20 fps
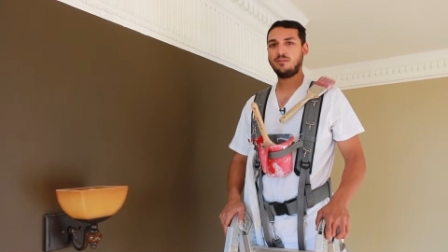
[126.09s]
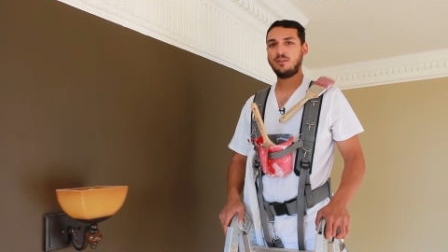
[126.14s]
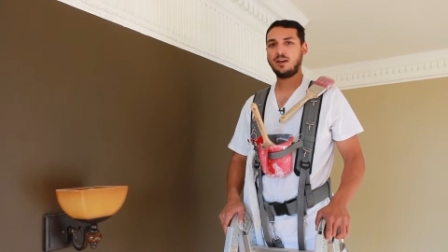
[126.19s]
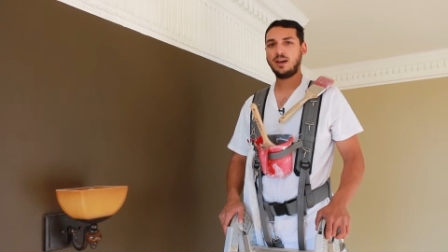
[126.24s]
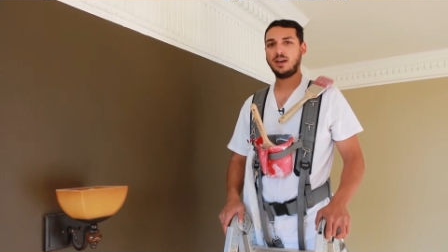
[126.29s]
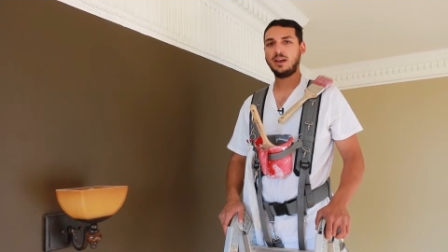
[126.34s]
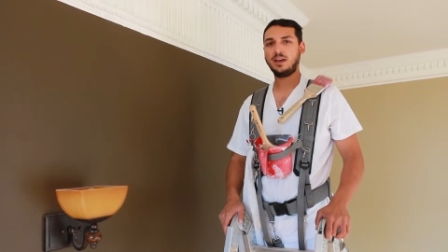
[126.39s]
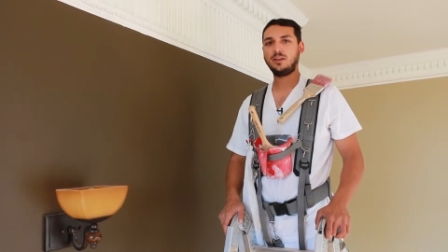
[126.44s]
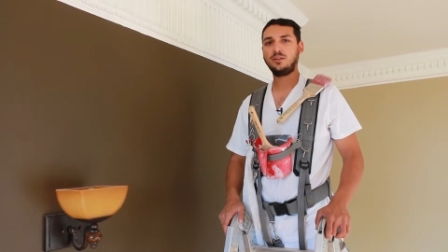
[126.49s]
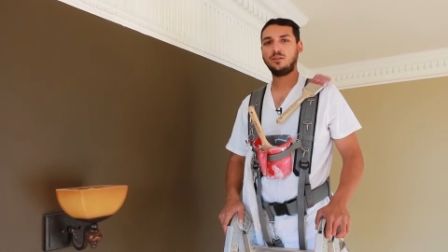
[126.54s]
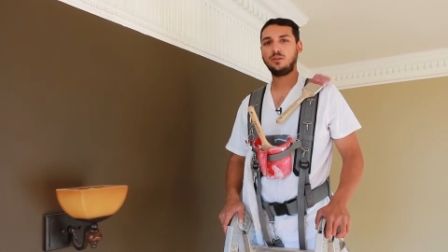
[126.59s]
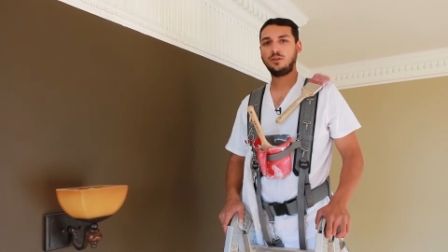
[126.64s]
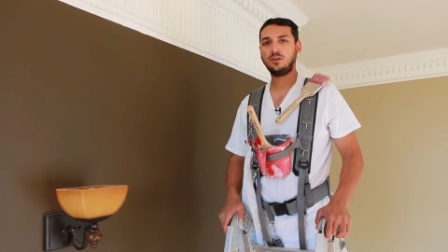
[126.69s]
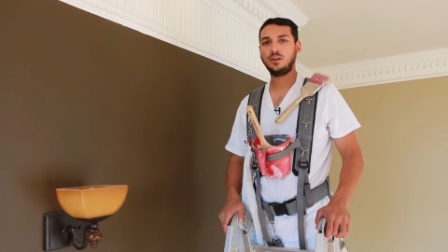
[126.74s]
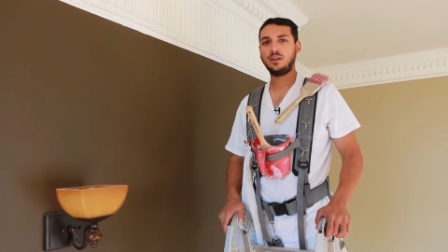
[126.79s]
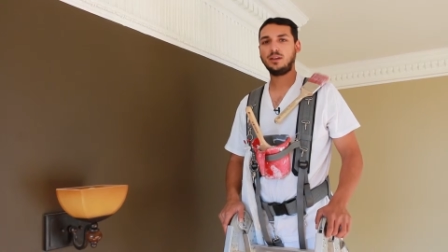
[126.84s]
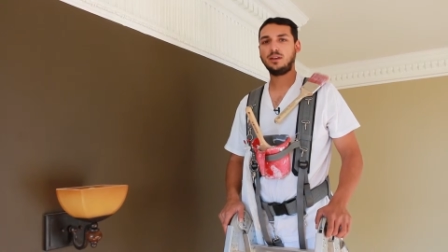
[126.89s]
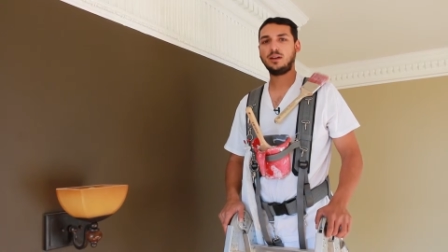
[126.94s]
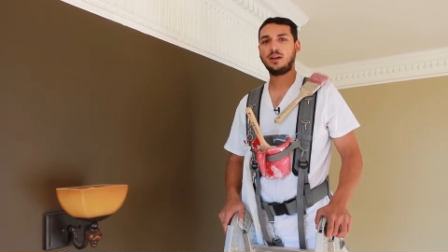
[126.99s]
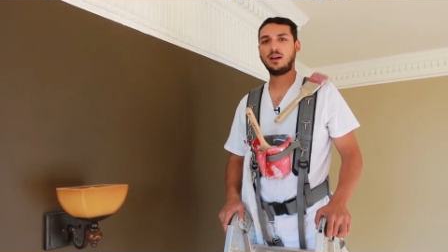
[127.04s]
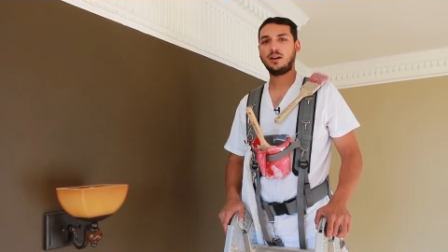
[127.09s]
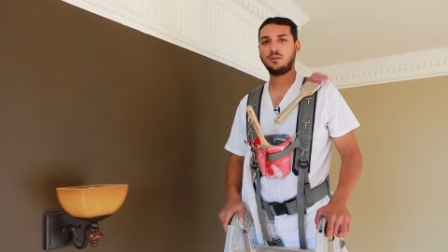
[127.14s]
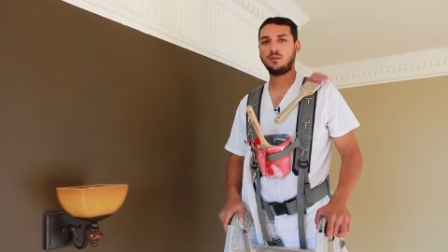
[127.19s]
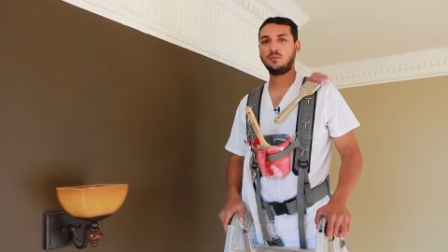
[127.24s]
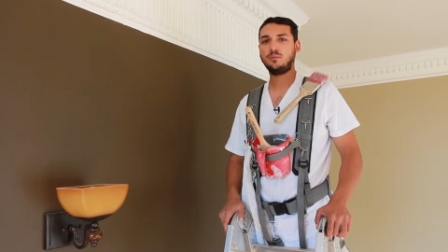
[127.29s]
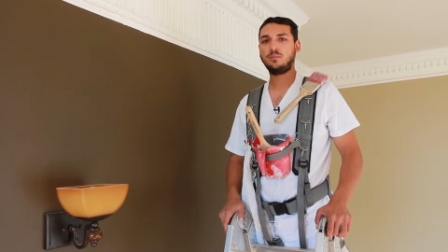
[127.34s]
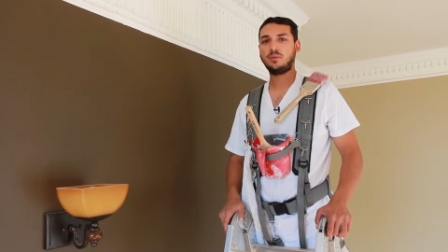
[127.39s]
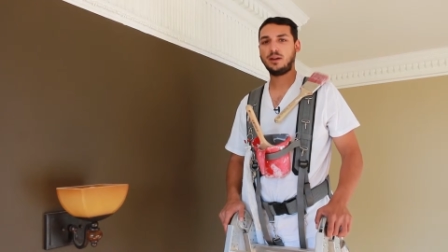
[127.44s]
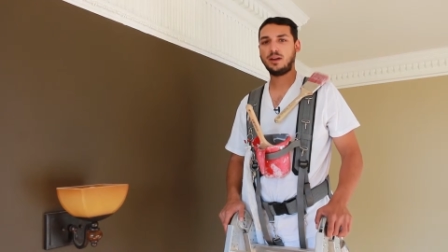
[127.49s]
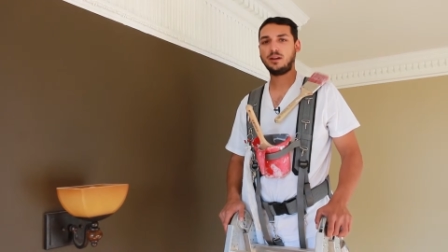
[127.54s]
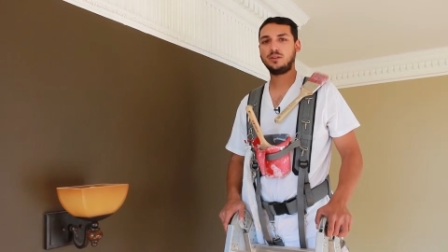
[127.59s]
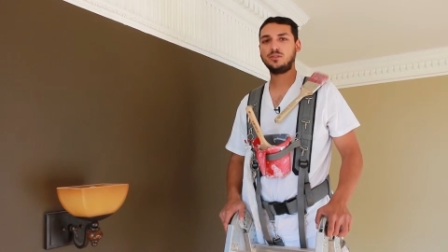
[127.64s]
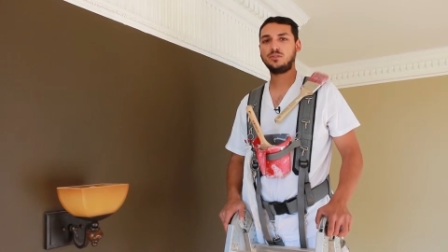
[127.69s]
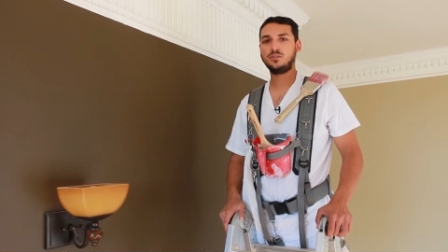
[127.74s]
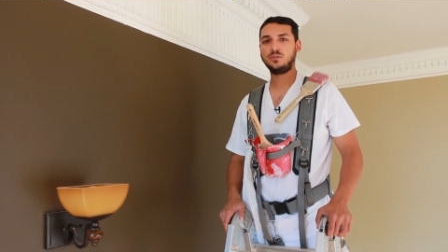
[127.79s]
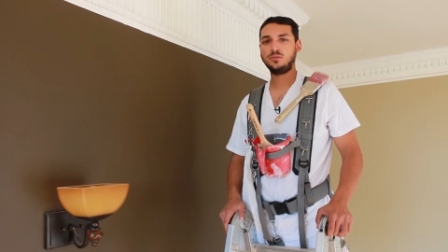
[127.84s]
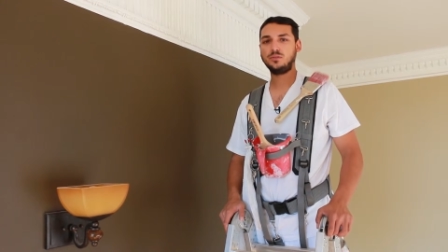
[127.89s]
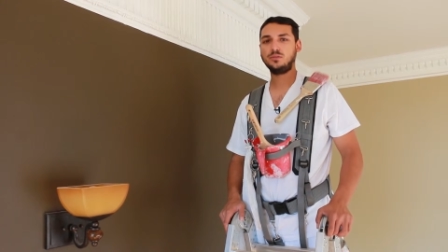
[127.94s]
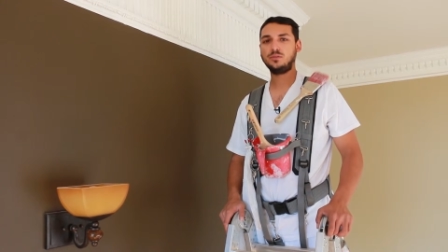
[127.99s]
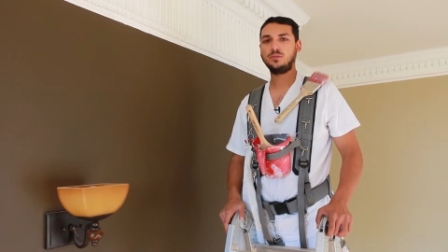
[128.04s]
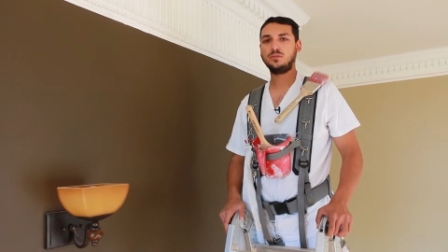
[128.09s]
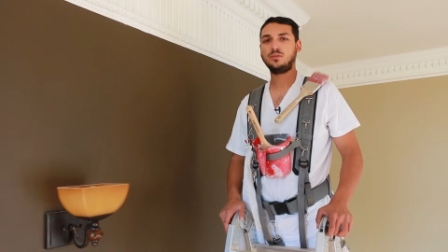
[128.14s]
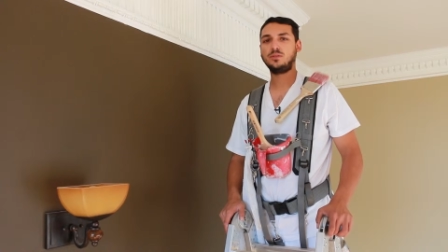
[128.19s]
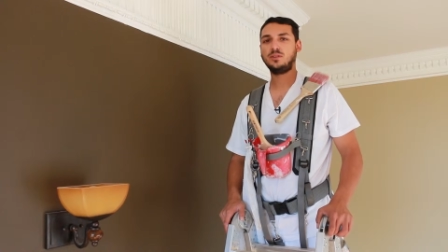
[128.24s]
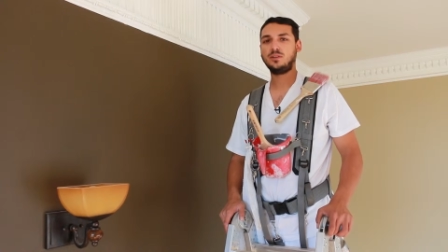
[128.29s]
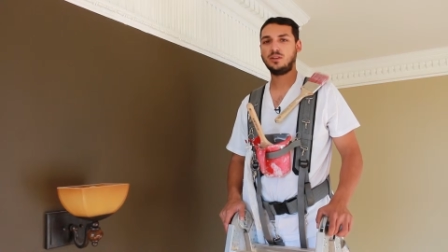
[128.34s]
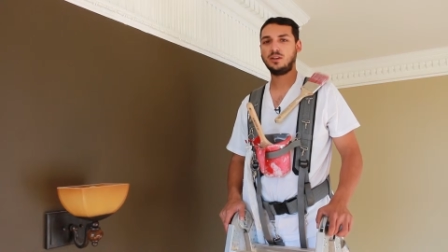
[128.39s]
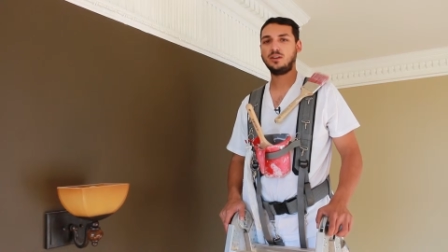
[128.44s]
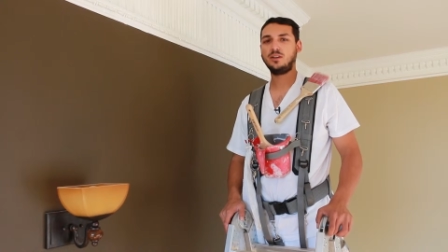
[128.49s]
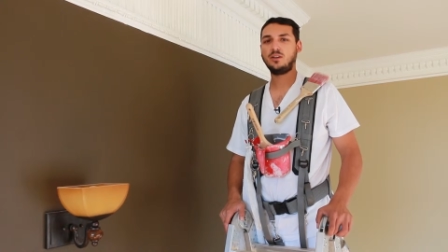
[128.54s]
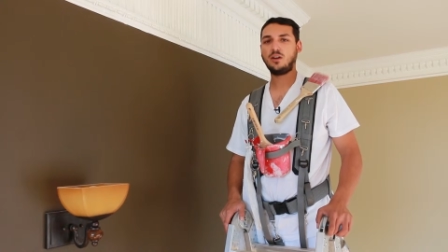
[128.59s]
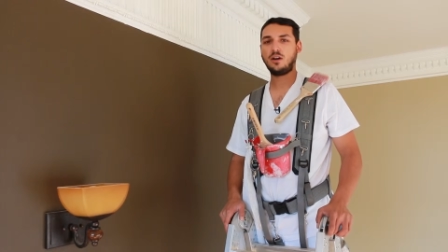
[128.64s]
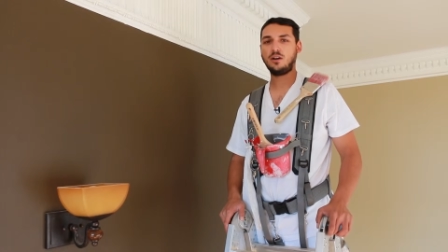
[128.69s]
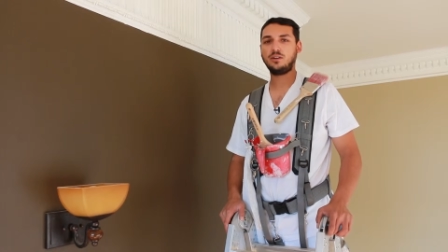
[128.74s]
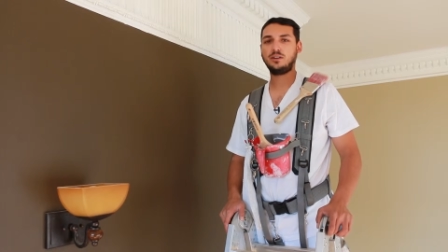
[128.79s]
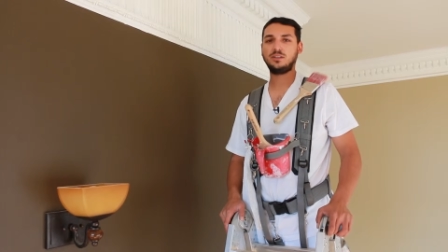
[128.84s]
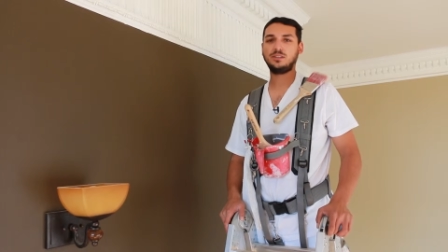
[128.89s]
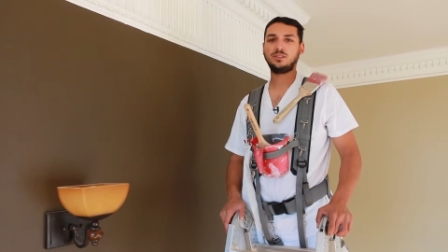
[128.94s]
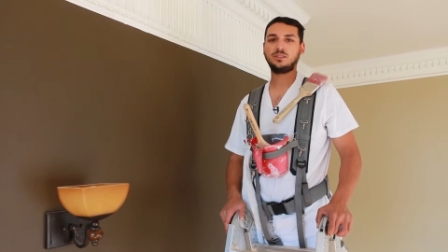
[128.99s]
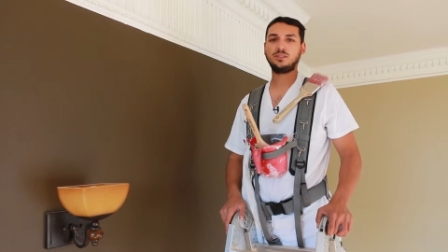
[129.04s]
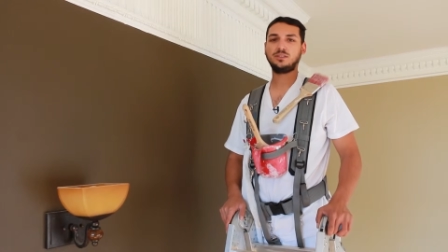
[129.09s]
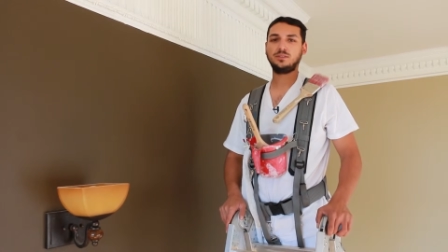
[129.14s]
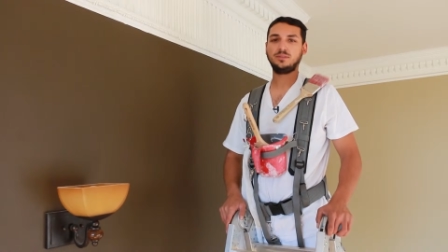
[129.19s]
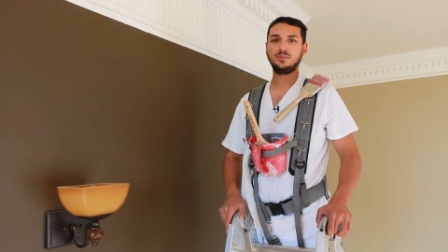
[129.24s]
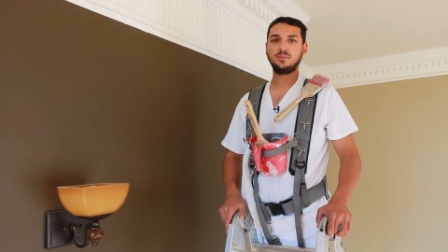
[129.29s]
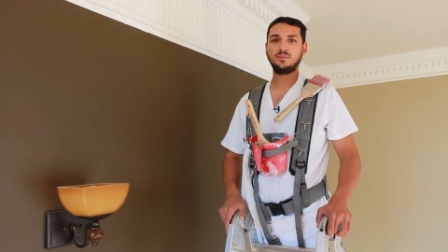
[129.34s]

vayan hoy a comprar su King Harness.